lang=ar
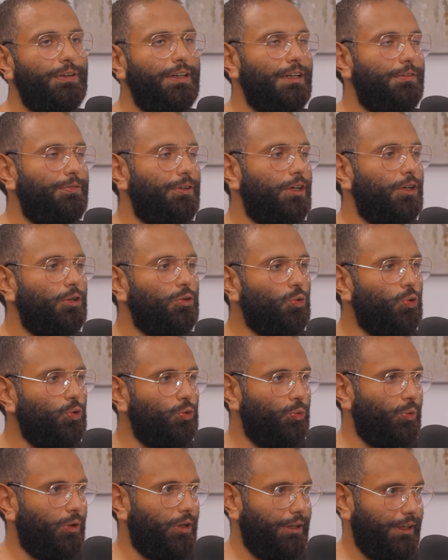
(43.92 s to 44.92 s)
الفكره فكره
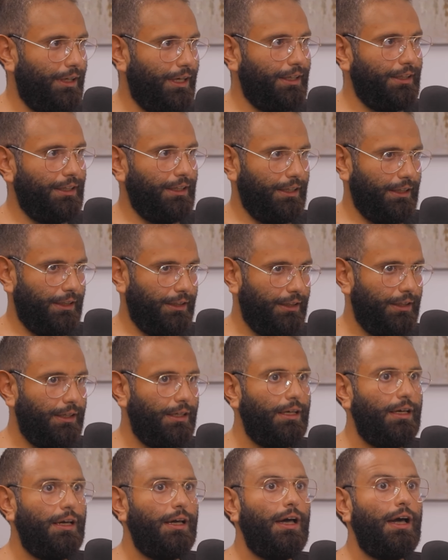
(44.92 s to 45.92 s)
قدوه يعني ايه
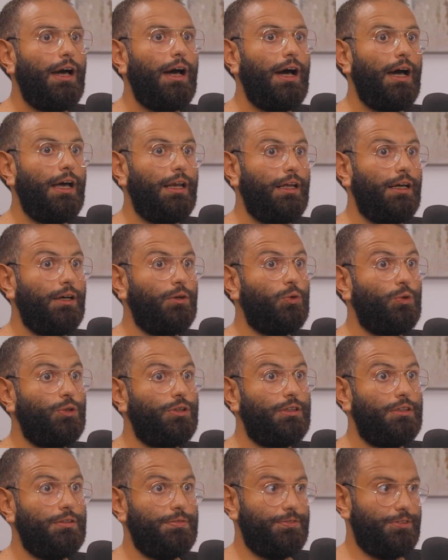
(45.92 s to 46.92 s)
انا
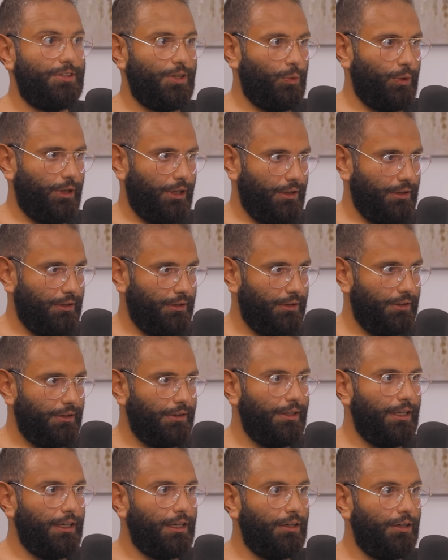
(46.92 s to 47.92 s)
كنت في زاويه
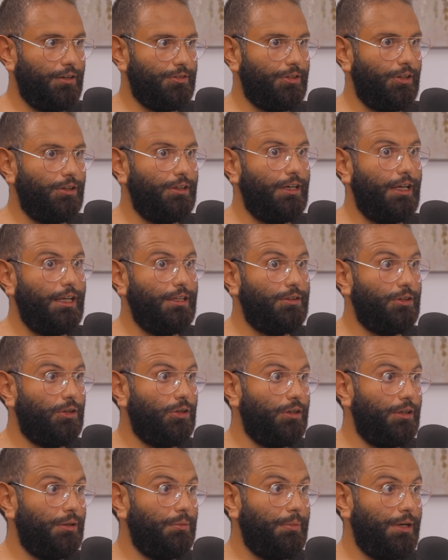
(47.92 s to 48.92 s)
داخل اصلي لقيت
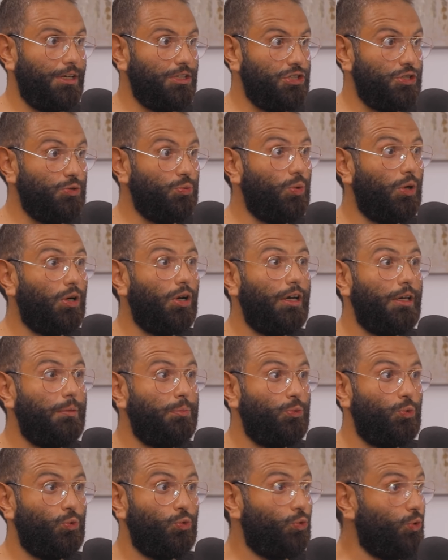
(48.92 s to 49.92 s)
راجل ماشي وراء
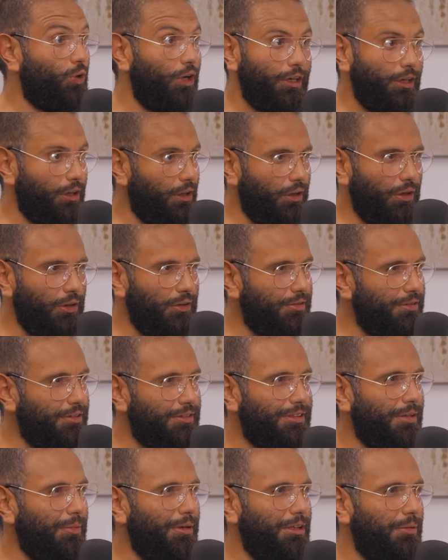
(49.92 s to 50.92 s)
ابنه صغير
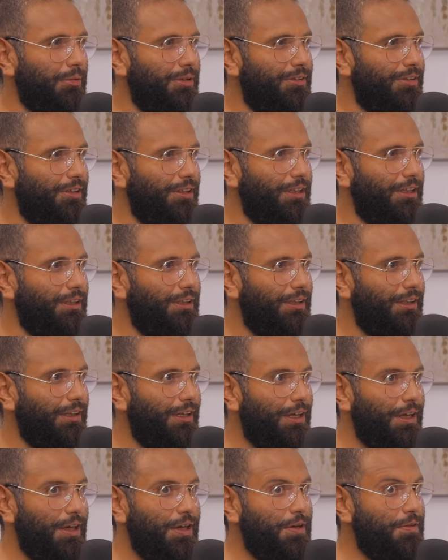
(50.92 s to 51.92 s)
خالص سبع ثمان سنين
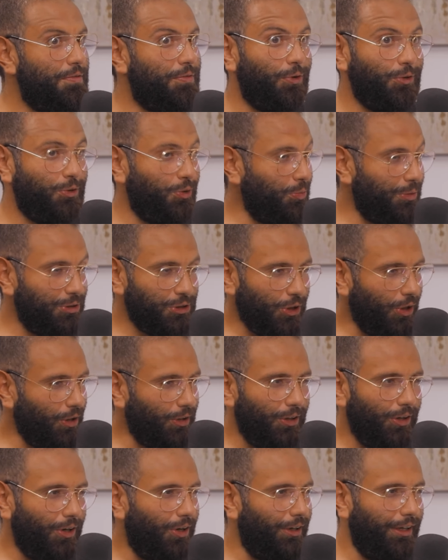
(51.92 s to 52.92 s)
فقلت له ما شاء
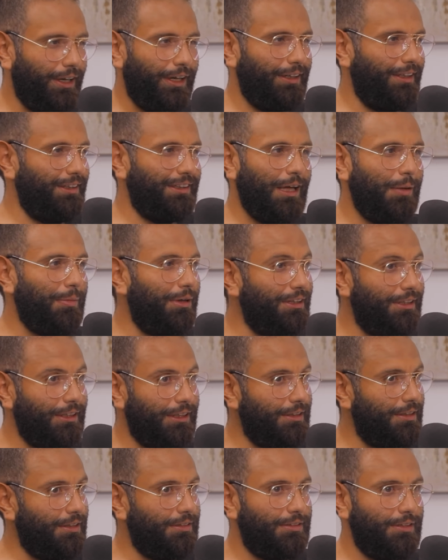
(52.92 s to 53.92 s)
الله يعني انت عملت
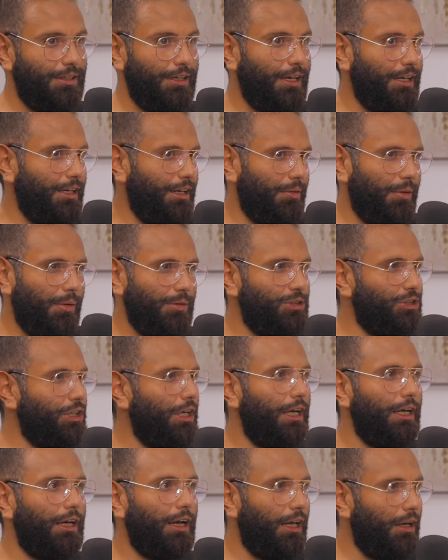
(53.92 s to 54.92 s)
كده ازاي قال لي انا ما عملتش
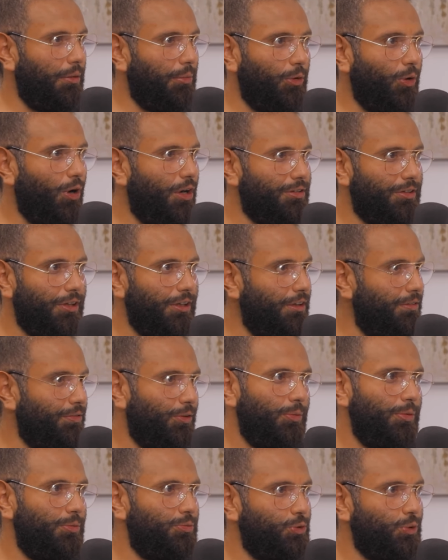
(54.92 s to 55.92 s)
حاجه انا بروح اصلي
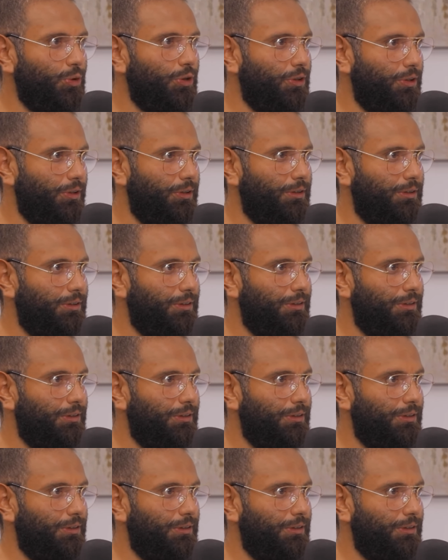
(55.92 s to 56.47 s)
فهو بيمشي ورايا